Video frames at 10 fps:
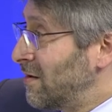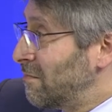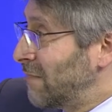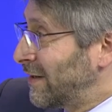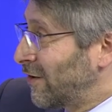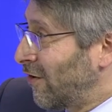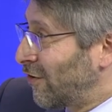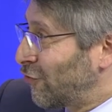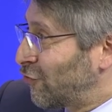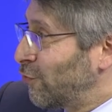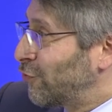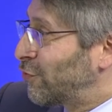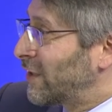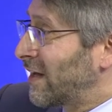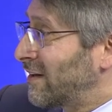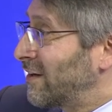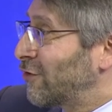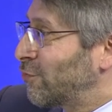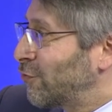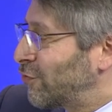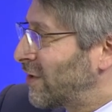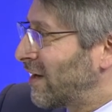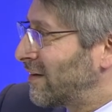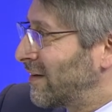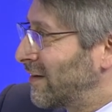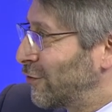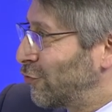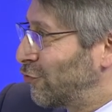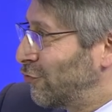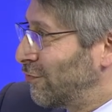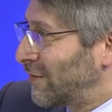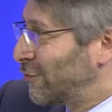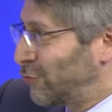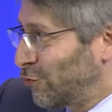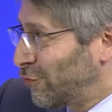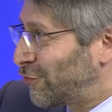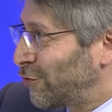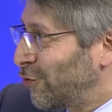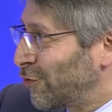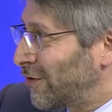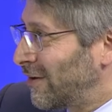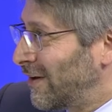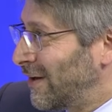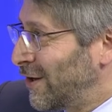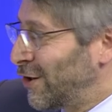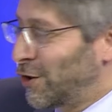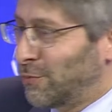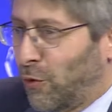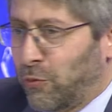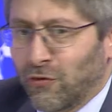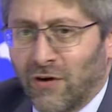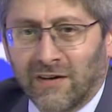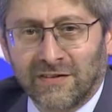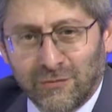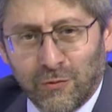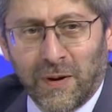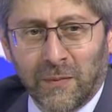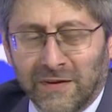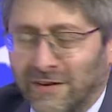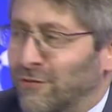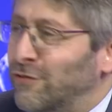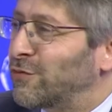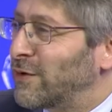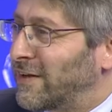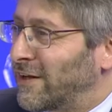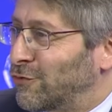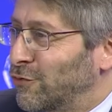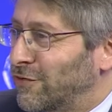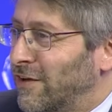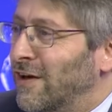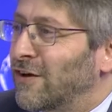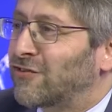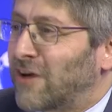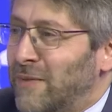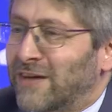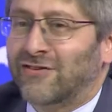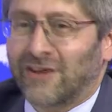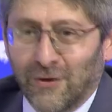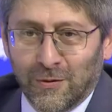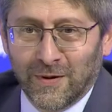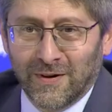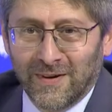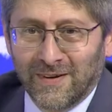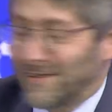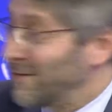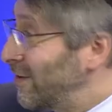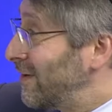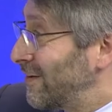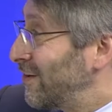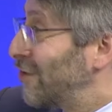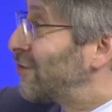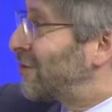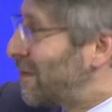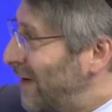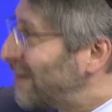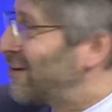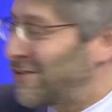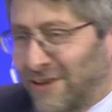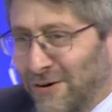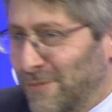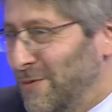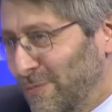Maintenant, je, me suis gardé, je me suis gardé 12 secondes pour pouvoir, si vous permettez, vous souhaiter à tous Shabbat Shalom. Oui, Shabbat Shalom.